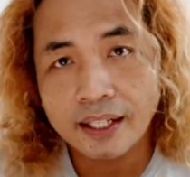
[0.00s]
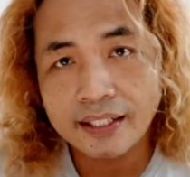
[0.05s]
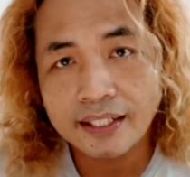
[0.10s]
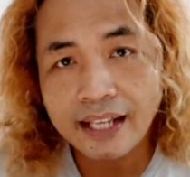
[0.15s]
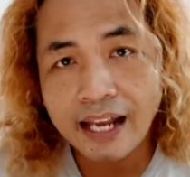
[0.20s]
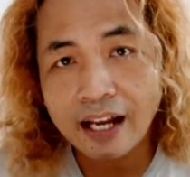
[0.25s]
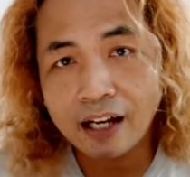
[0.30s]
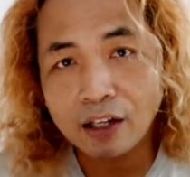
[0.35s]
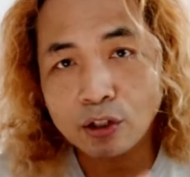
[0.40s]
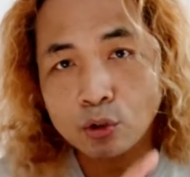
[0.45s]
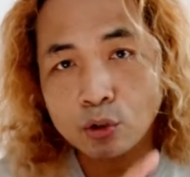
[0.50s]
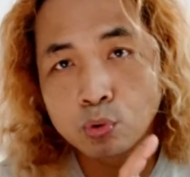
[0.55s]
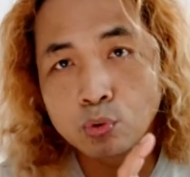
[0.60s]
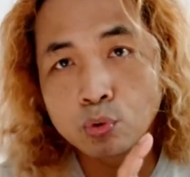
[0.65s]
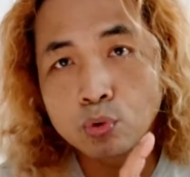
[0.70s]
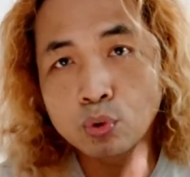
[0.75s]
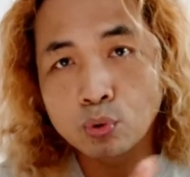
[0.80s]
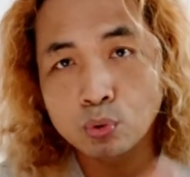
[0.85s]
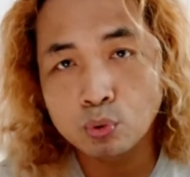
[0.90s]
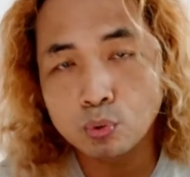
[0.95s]
yang
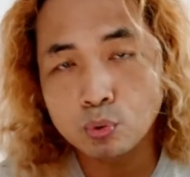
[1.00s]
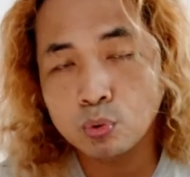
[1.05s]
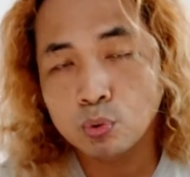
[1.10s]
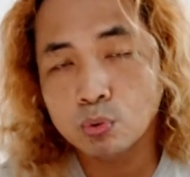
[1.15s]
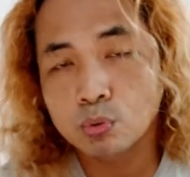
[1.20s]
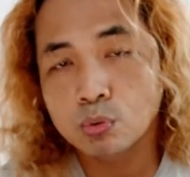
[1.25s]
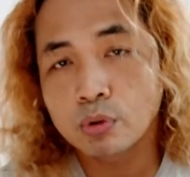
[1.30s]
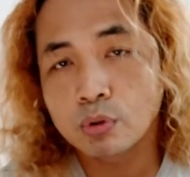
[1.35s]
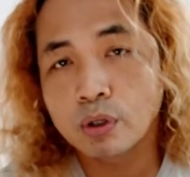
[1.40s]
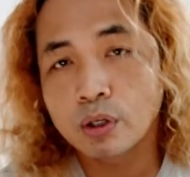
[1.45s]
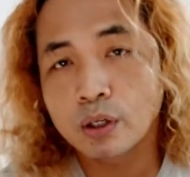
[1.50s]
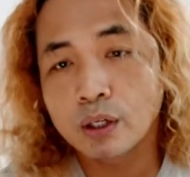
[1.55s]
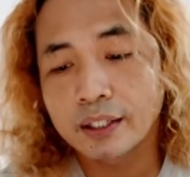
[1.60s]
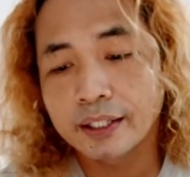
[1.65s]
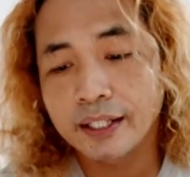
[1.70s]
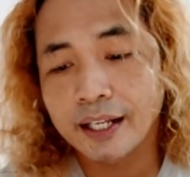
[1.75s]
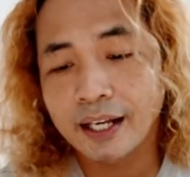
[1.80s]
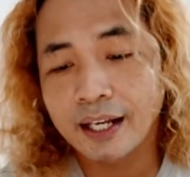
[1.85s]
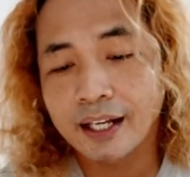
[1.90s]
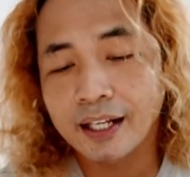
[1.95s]
dulu
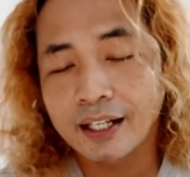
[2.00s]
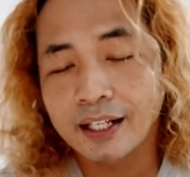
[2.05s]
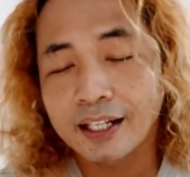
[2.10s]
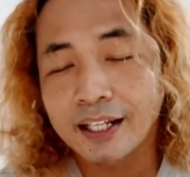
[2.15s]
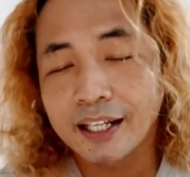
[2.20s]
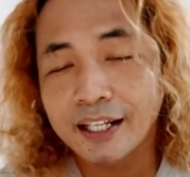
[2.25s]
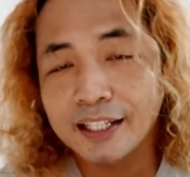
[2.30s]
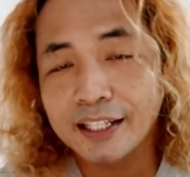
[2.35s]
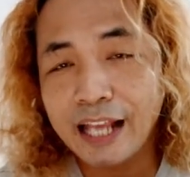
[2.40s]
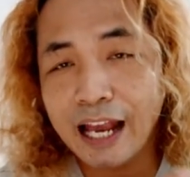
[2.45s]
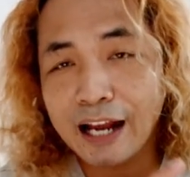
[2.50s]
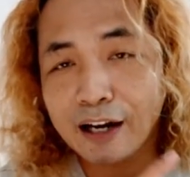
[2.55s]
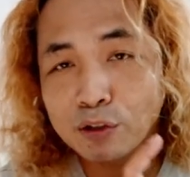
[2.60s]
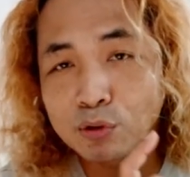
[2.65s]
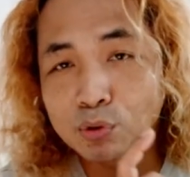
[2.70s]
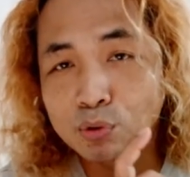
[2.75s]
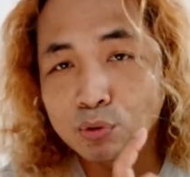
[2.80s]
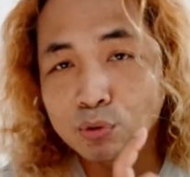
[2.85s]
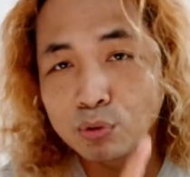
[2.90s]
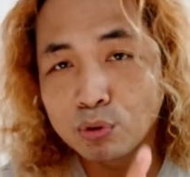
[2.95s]
ya
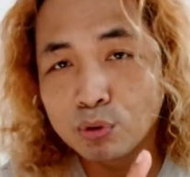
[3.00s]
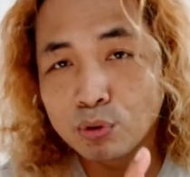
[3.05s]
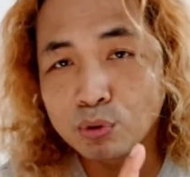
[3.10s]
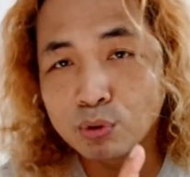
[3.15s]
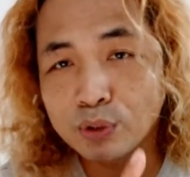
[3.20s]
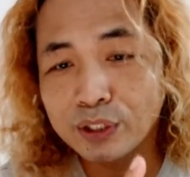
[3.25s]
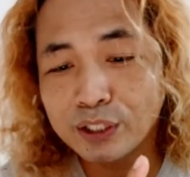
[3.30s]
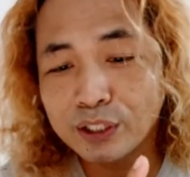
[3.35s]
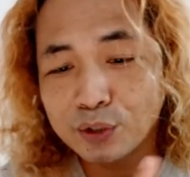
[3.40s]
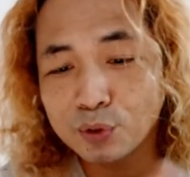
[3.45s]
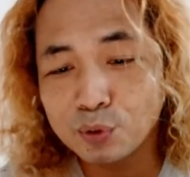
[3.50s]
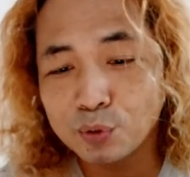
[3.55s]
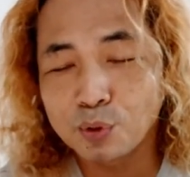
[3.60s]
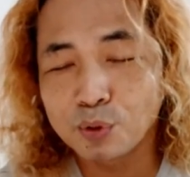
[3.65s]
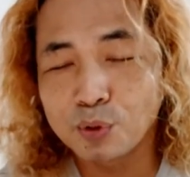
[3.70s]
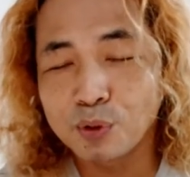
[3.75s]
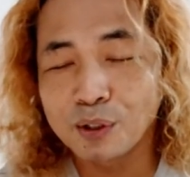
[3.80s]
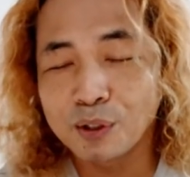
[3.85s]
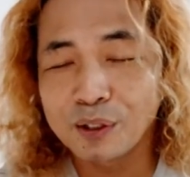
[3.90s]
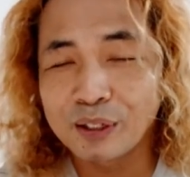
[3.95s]
yang dulu
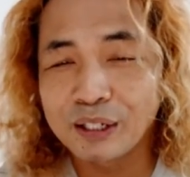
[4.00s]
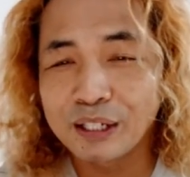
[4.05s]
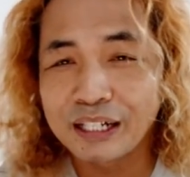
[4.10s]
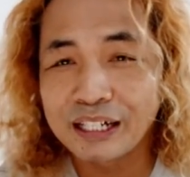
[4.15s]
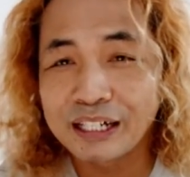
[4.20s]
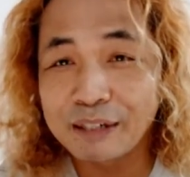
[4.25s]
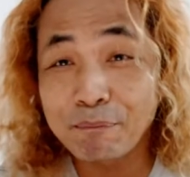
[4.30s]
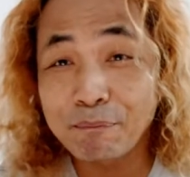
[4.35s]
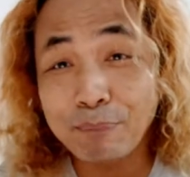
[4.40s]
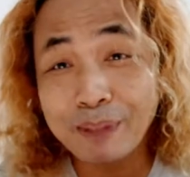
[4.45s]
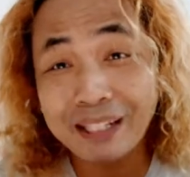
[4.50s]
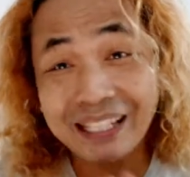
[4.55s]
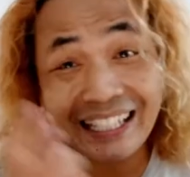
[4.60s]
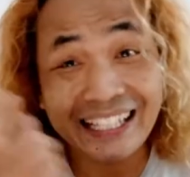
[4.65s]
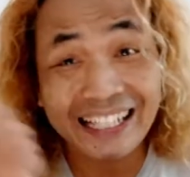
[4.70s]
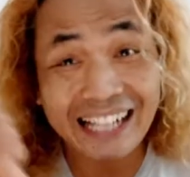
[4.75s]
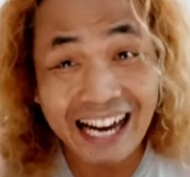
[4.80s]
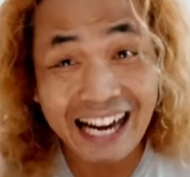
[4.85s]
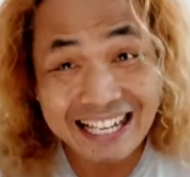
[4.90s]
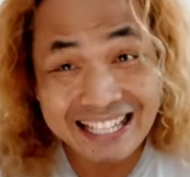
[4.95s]
itu
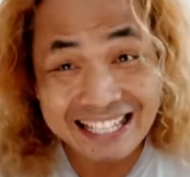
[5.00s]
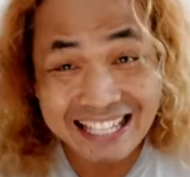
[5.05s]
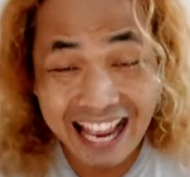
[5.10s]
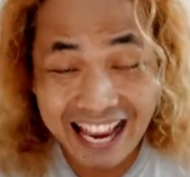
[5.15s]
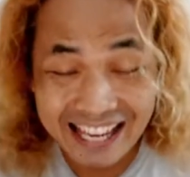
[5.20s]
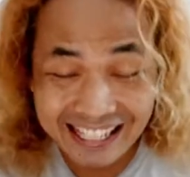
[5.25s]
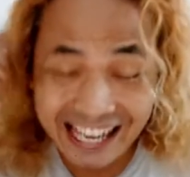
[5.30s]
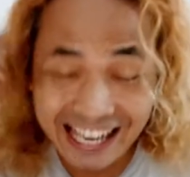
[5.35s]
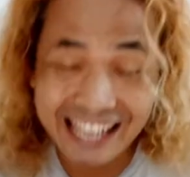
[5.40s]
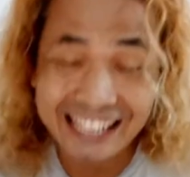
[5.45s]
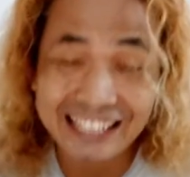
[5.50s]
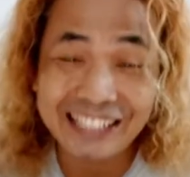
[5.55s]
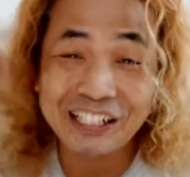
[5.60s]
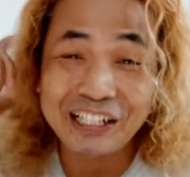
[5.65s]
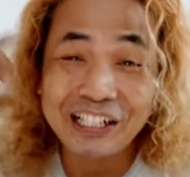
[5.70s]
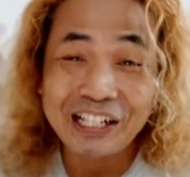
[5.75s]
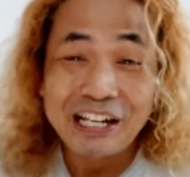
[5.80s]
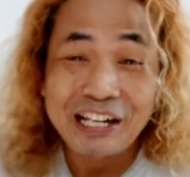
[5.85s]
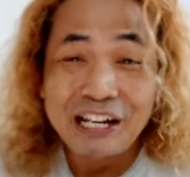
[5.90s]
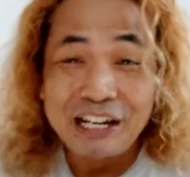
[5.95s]
pikiran saya
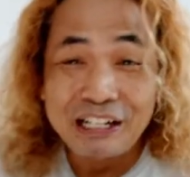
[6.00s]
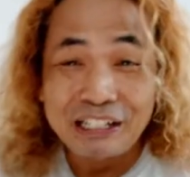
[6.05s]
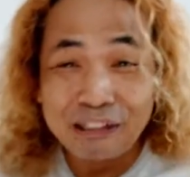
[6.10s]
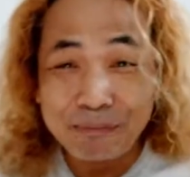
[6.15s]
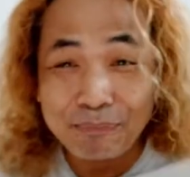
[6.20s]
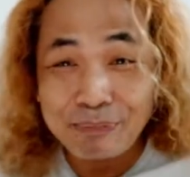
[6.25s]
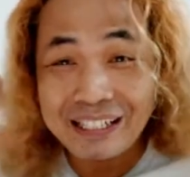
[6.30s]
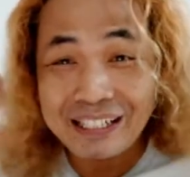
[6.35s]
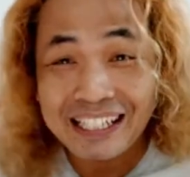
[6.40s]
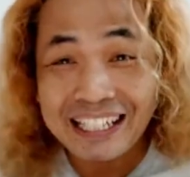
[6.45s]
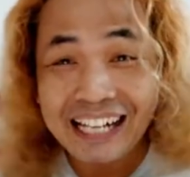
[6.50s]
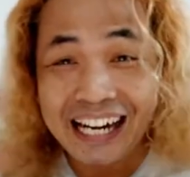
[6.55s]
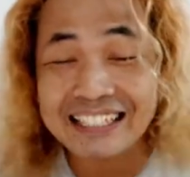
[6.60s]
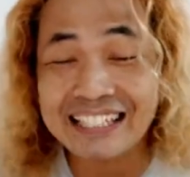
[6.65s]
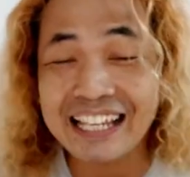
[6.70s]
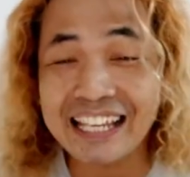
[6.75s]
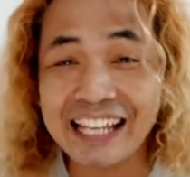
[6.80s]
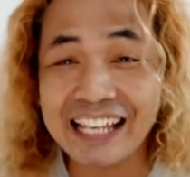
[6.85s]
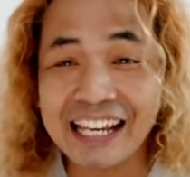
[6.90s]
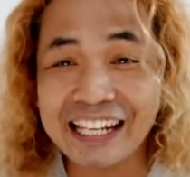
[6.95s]
ya di pikiran
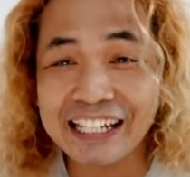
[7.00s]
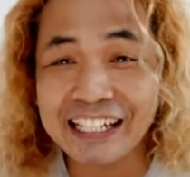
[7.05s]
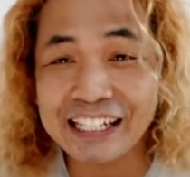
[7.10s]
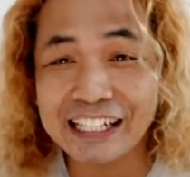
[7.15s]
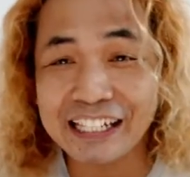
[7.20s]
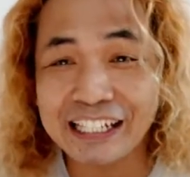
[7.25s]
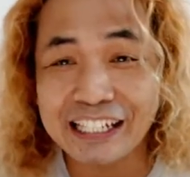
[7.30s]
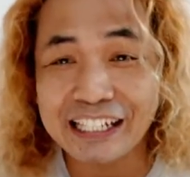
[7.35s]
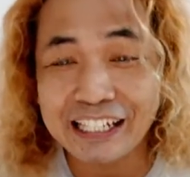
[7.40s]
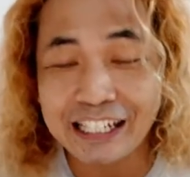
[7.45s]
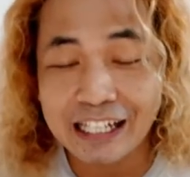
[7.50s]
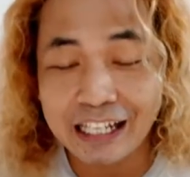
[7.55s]
saya ini